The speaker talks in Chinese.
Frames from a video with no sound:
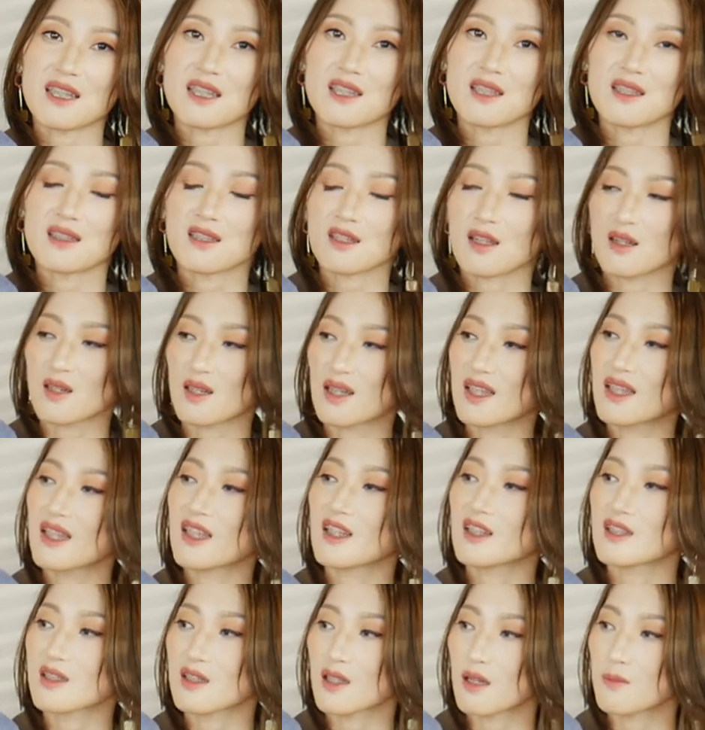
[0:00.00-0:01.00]
衣，当然了，
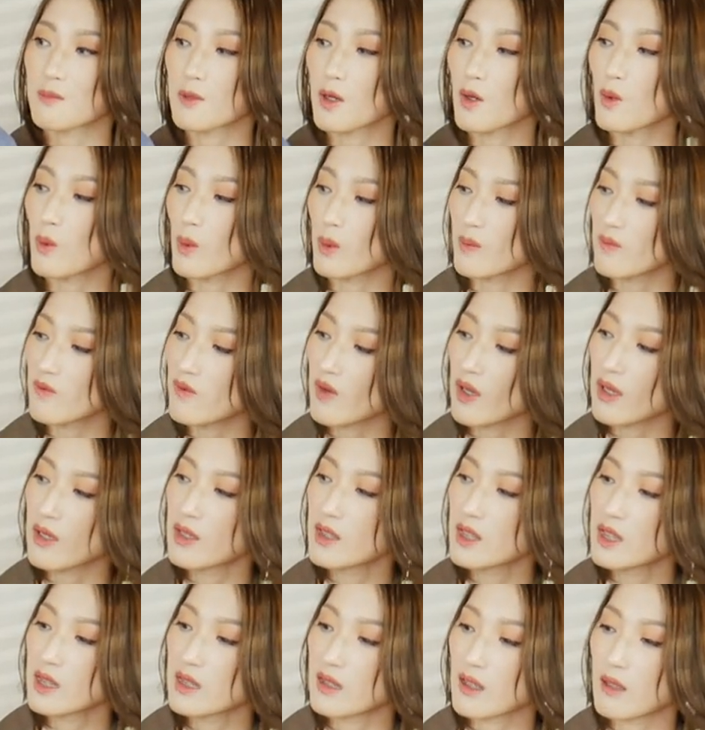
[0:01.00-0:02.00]
也是羊毛混纺，
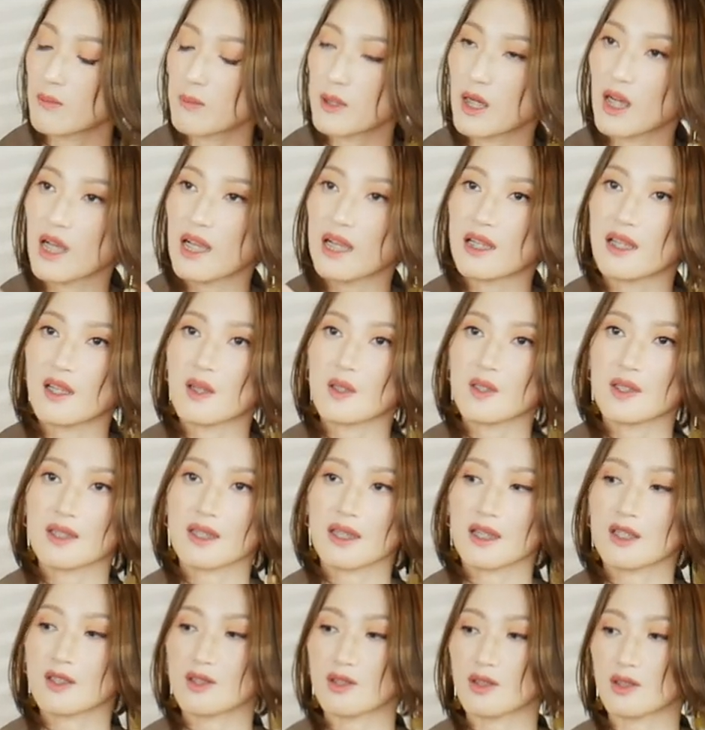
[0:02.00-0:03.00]
羊毛含量应
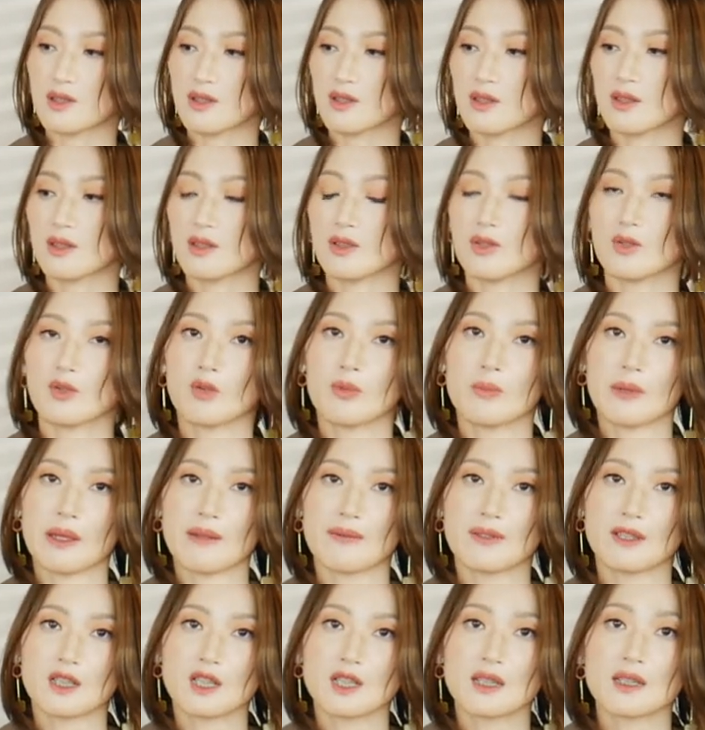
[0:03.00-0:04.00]
该只是有百
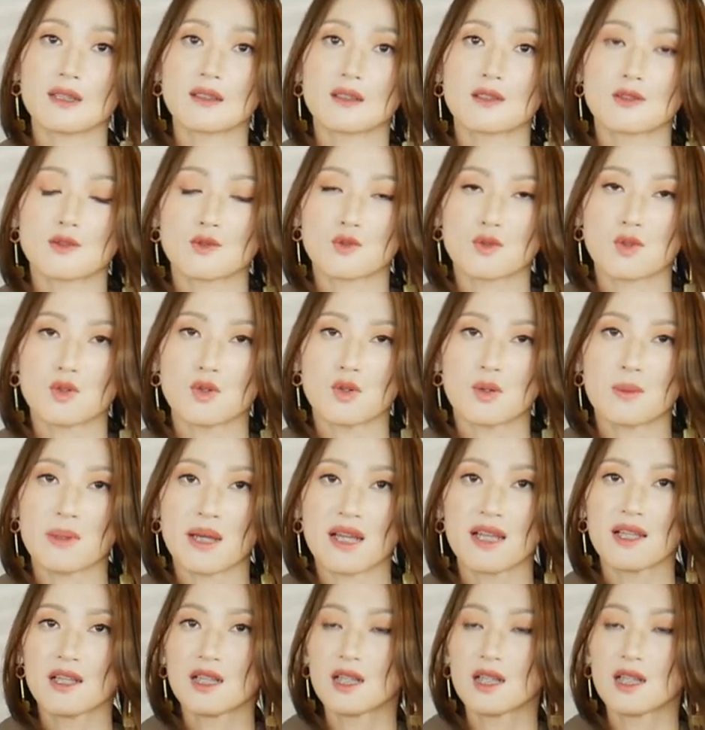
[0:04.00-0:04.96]
分之四十左右吧。